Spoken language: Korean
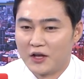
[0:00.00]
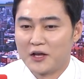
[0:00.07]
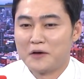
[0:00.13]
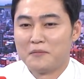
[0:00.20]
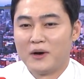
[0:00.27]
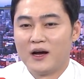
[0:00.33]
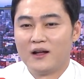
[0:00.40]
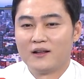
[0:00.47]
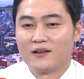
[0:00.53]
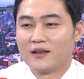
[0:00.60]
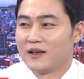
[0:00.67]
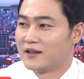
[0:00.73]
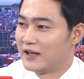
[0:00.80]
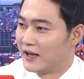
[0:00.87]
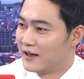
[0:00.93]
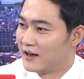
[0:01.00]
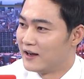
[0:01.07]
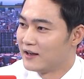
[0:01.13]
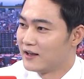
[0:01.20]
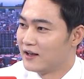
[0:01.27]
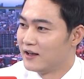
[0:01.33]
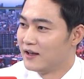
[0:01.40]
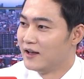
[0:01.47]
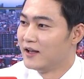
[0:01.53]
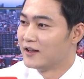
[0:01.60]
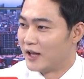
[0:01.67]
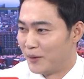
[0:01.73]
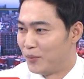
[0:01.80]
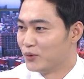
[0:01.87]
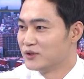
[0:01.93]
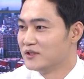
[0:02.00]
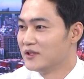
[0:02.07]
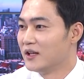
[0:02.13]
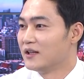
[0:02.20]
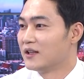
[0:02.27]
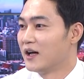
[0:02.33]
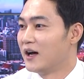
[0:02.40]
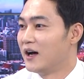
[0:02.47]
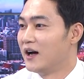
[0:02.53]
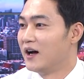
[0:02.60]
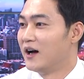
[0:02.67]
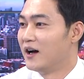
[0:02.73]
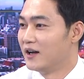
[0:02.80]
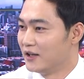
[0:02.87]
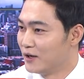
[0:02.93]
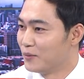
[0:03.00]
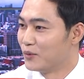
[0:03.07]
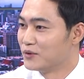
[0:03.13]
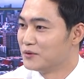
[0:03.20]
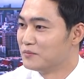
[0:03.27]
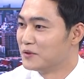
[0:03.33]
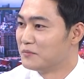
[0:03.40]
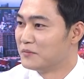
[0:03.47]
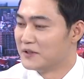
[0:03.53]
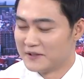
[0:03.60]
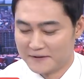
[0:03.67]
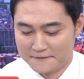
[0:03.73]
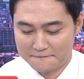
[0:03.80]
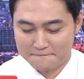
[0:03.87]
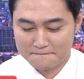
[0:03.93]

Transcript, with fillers: 되게 많게 다양하게 다 음. 포진돼 있다. 그러면 보시면. 이제